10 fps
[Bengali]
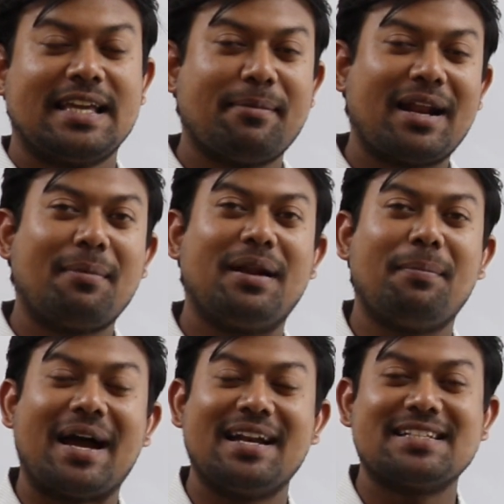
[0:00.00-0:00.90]
এবার আমরা
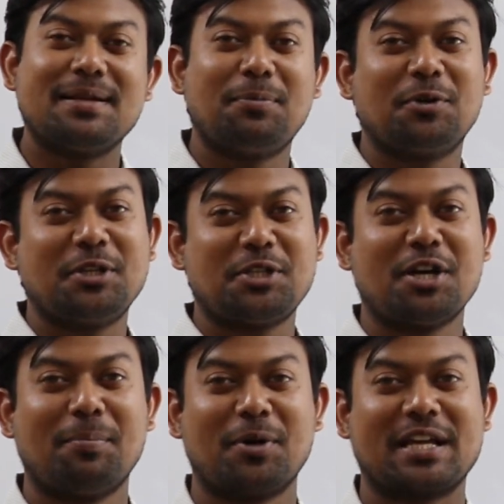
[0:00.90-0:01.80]
ভাইরাসের প্রকৃতি
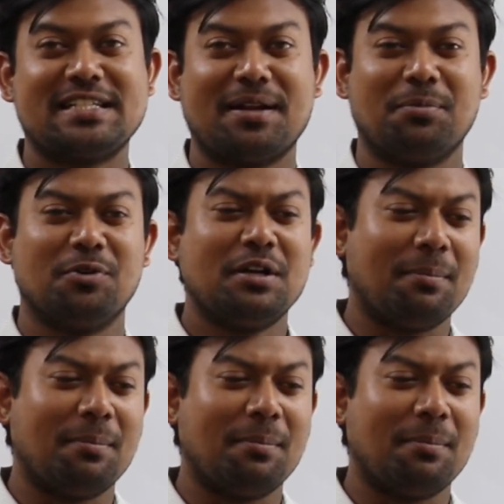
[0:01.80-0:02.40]
সম্পর্কে জানব